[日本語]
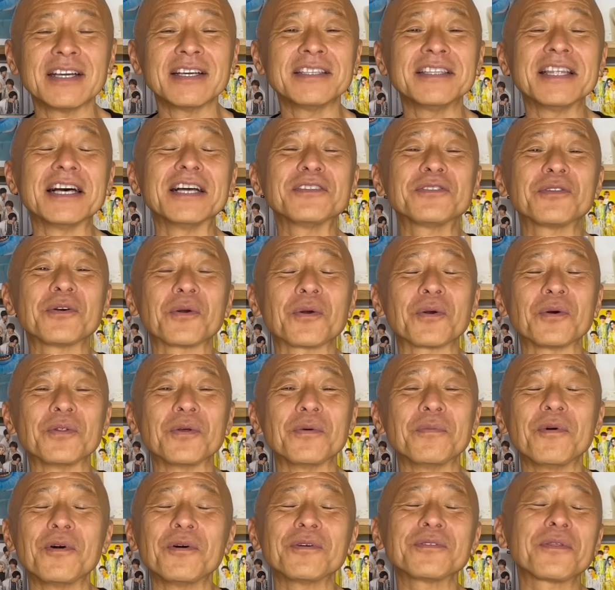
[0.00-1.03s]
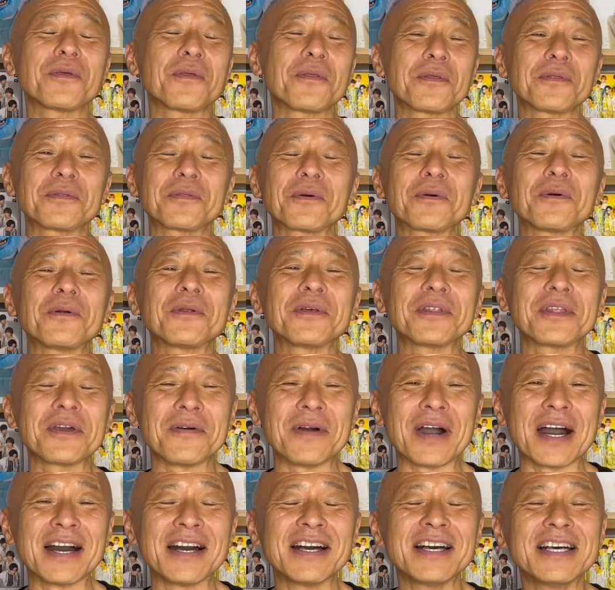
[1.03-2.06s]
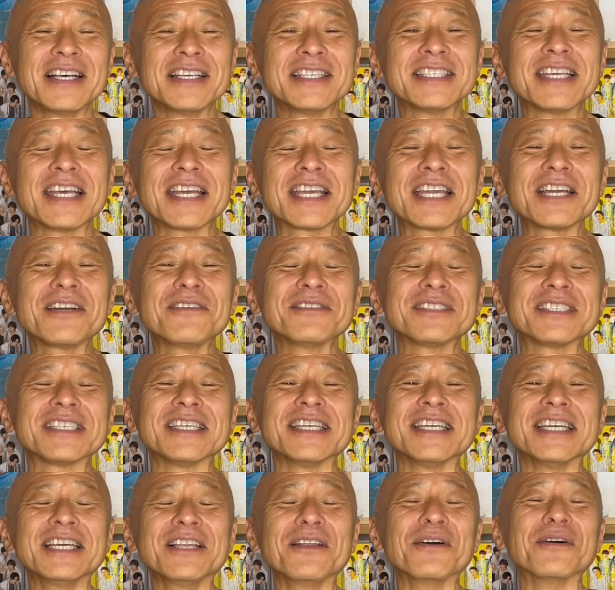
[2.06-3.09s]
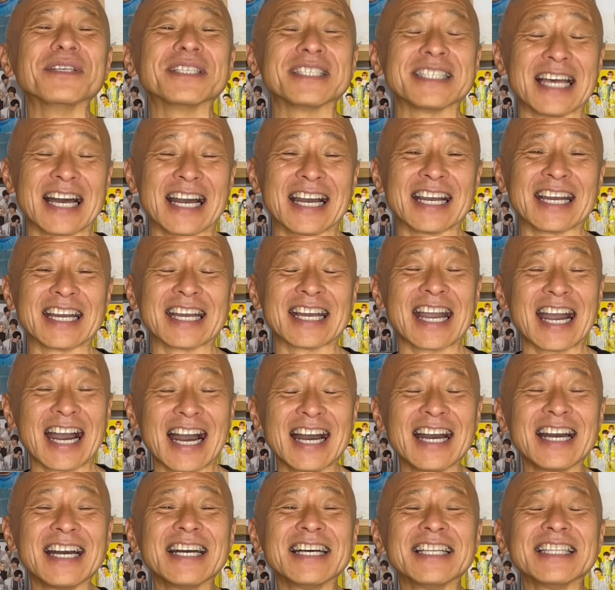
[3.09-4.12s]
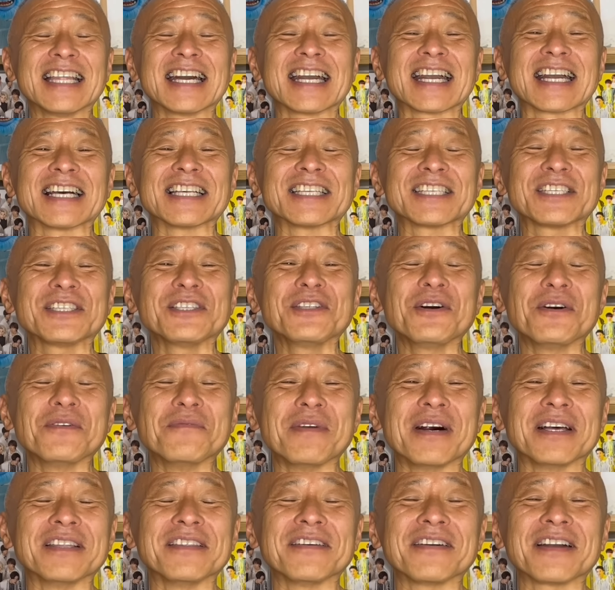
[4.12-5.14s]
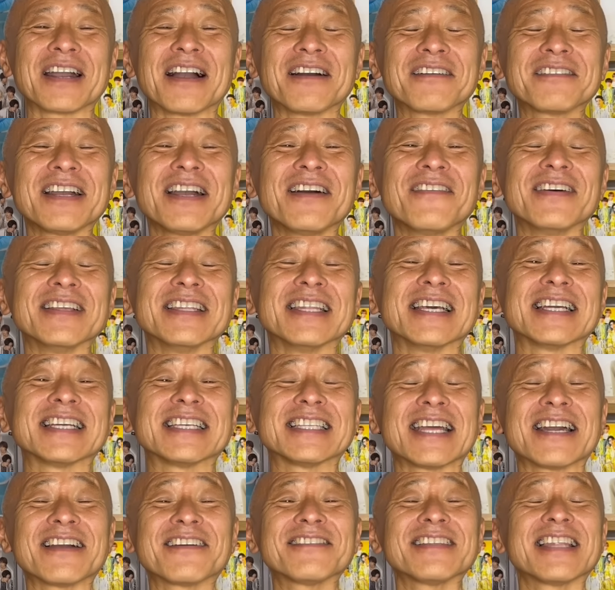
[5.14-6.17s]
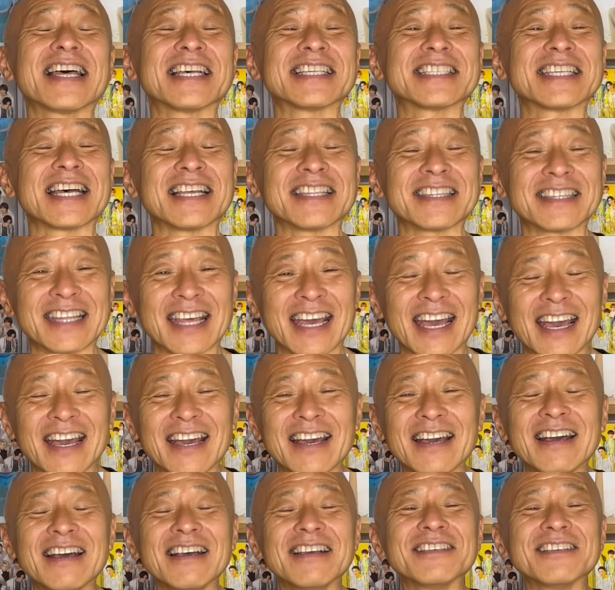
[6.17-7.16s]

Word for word: なんとこの冒頭のところでは、関口博さんが、なんかスノーーマンの楽屋まで来てくださって、